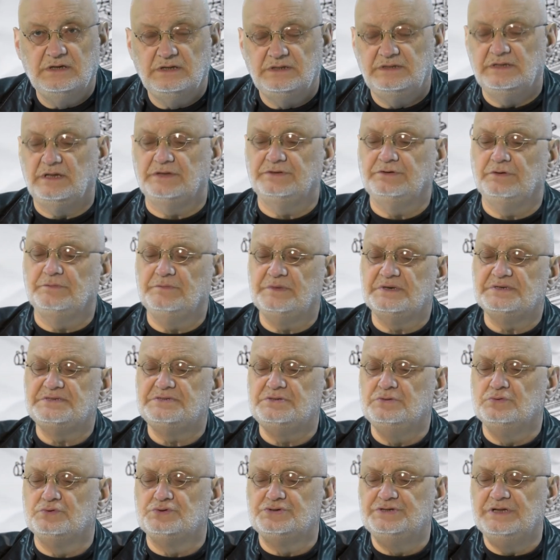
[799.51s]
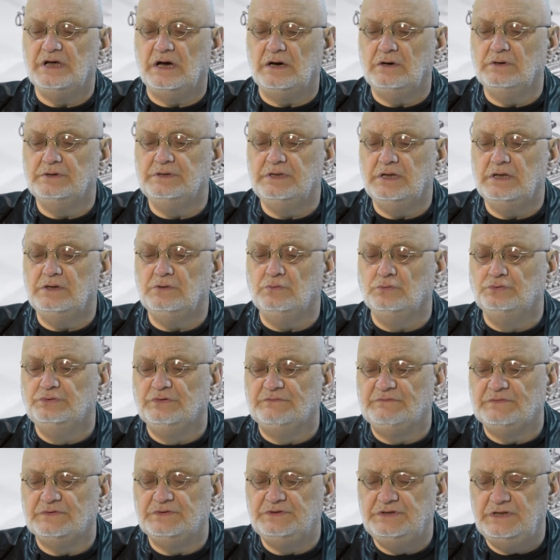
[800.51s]
Natomiast już na jej
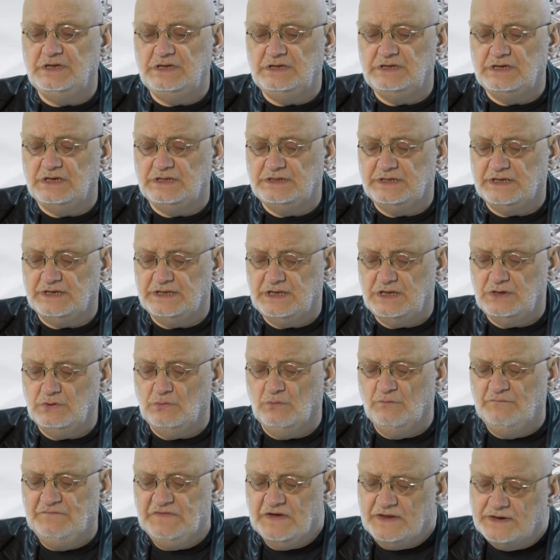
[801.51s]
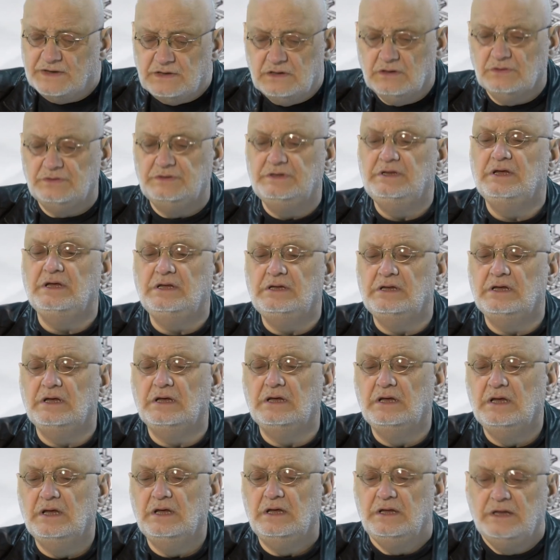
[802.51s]
udowodnienie, na jej uwiarygodnienie
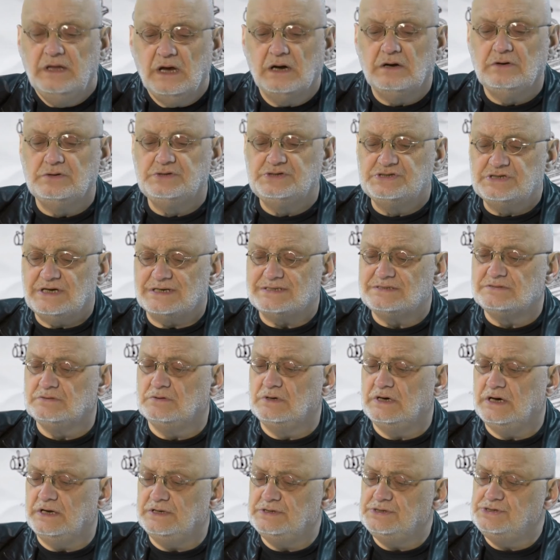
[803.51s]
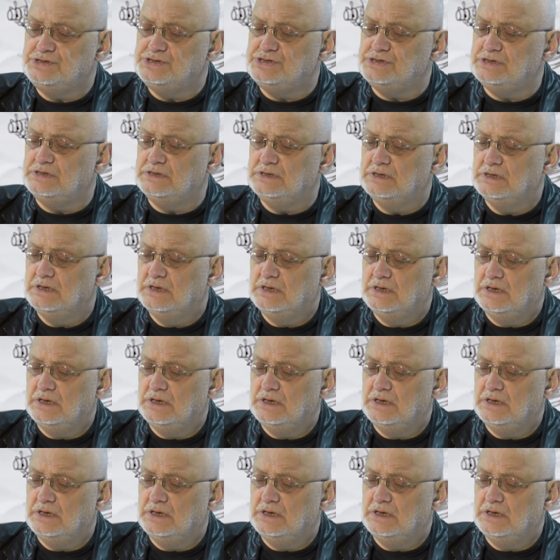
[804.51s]
jakoś czasu, chęci,